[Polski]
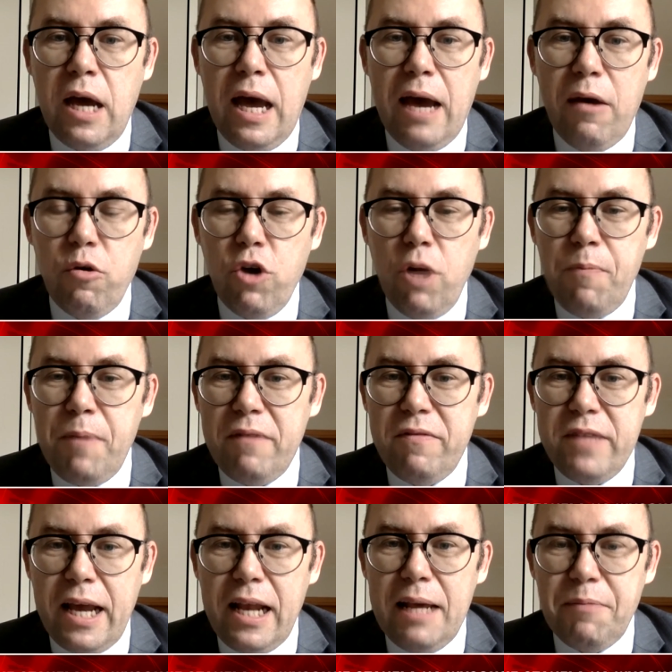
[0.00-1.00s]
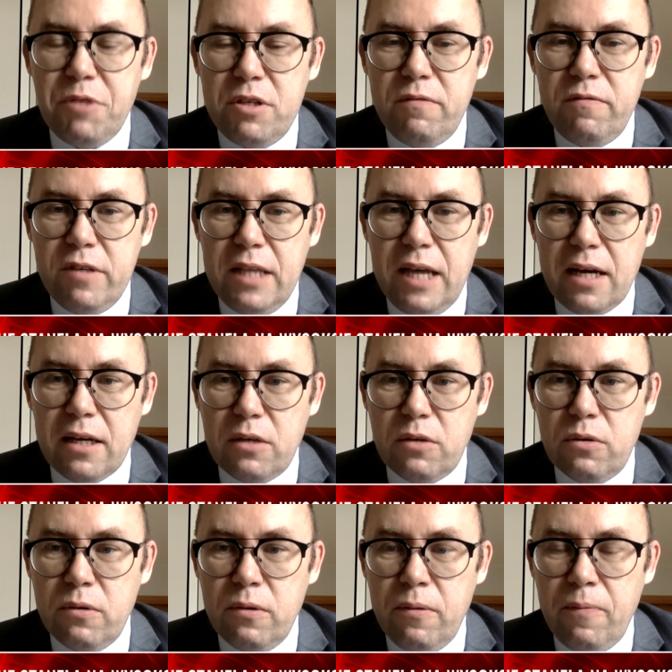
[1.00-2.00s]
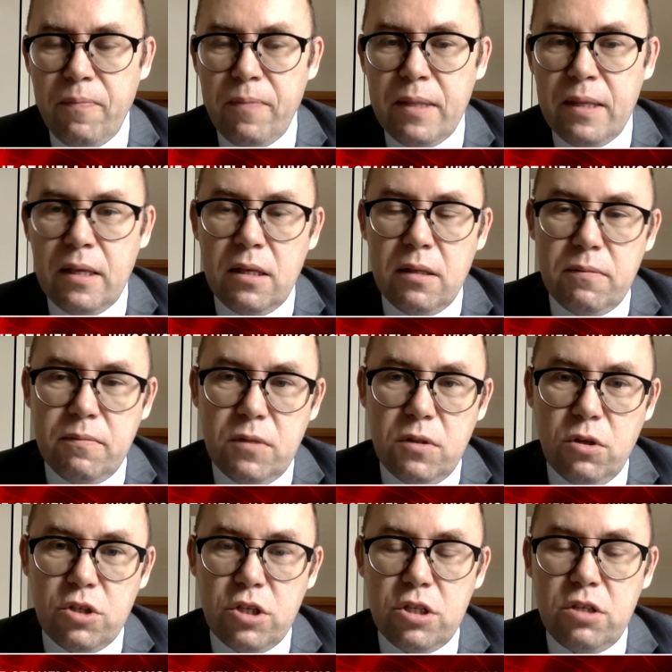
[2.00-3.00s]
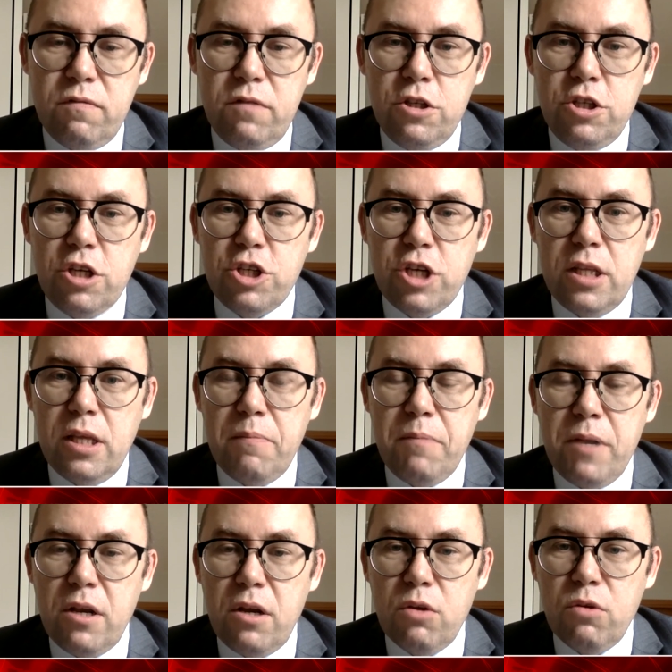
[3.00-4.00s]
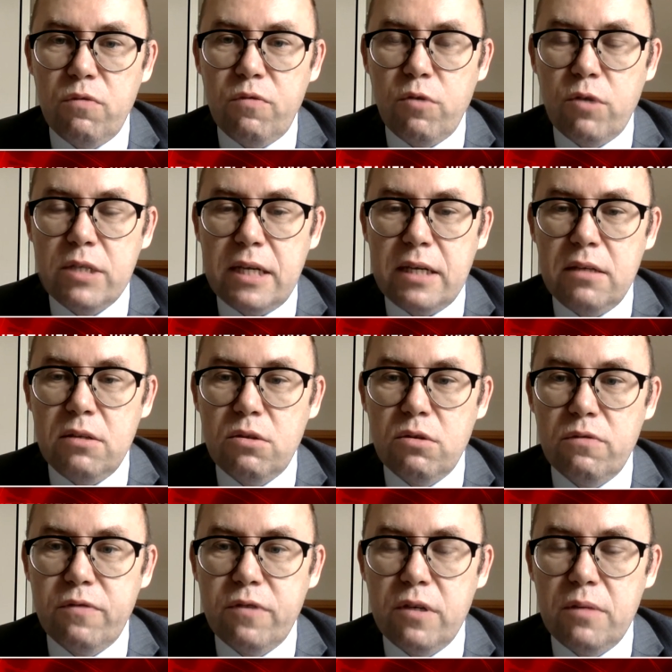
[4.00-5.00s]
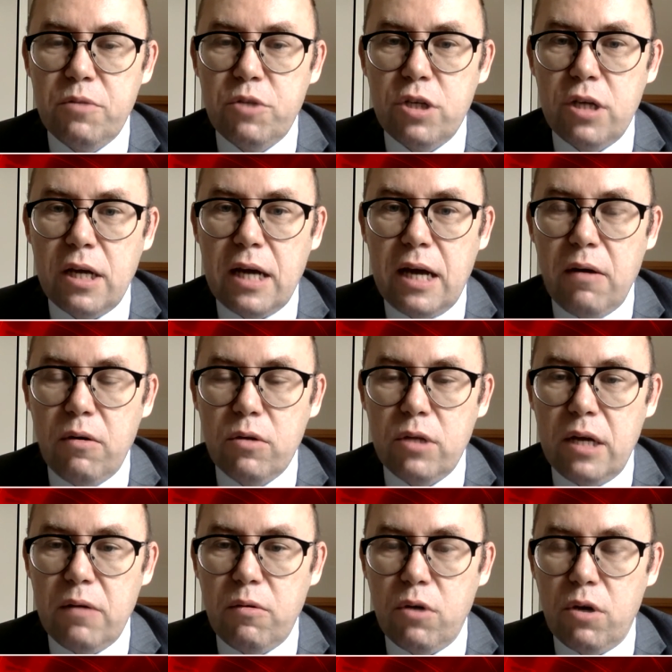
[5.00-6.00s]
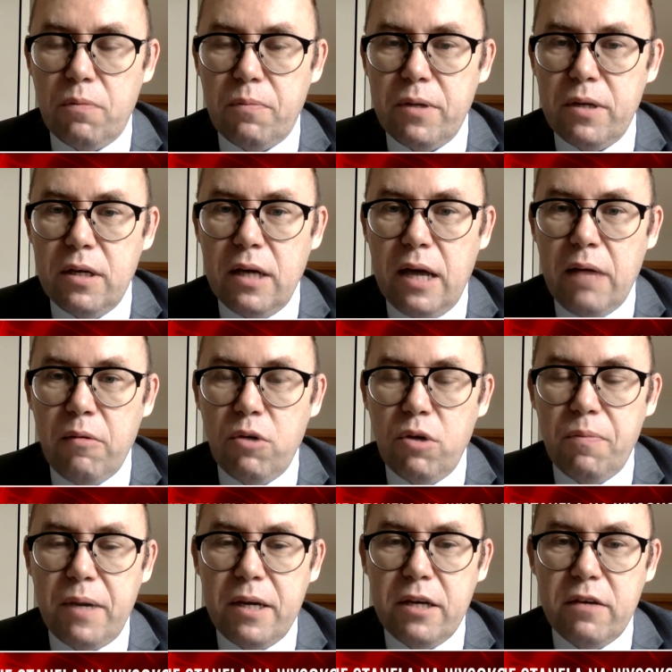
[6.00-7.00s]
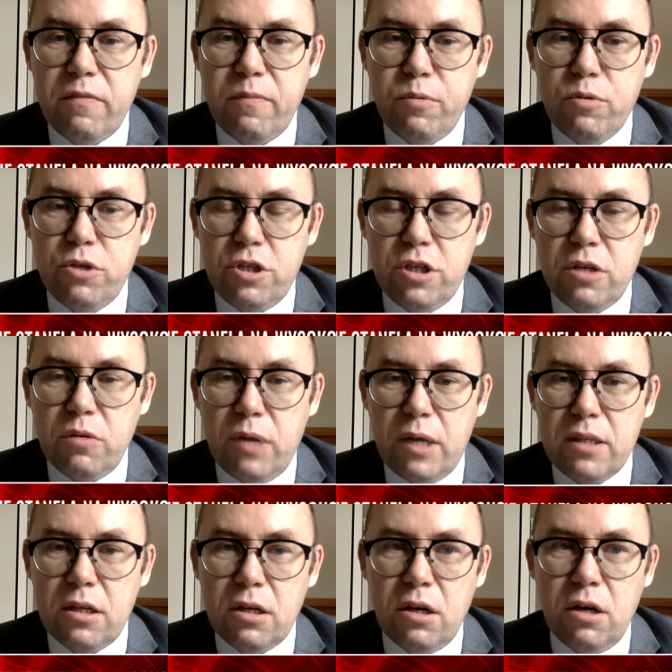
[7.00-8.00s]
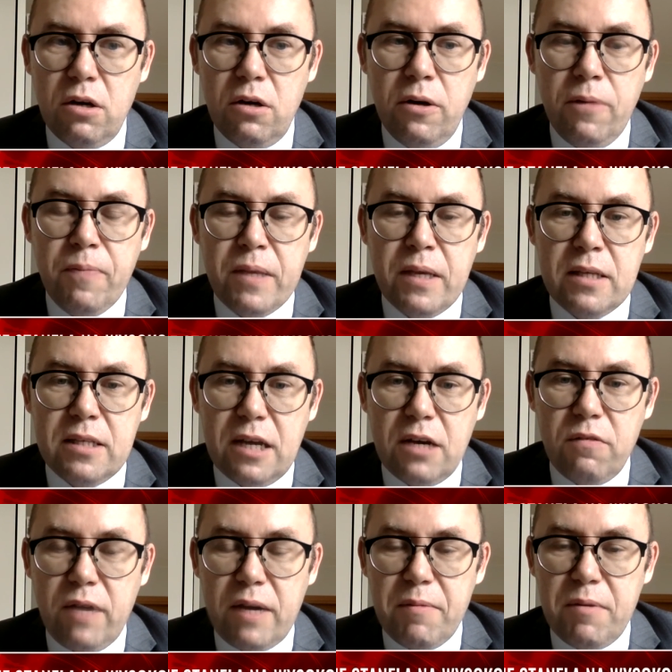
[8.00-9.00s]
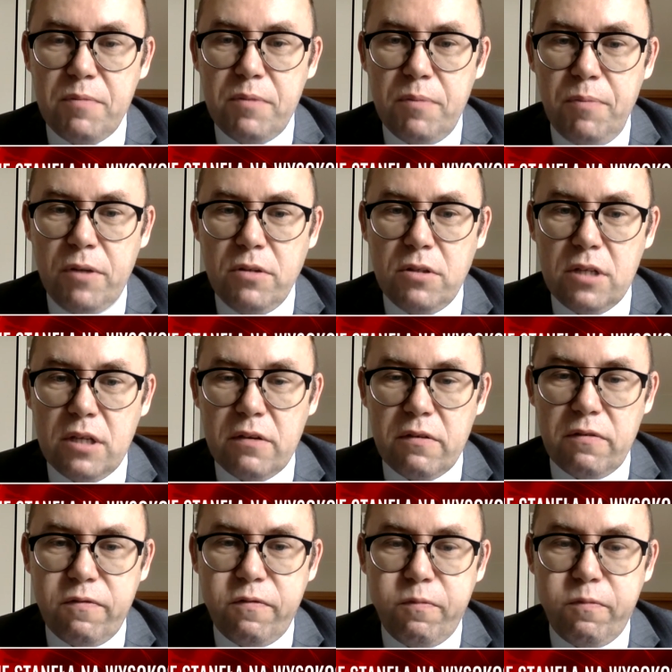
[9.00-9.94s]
Europa w najlepszym wydaniu. No rzeczywiście 7 milionów Ukraińców y, przyjechało do Europy, Europa ich wpuściła, tylko zachowajmy proporcje.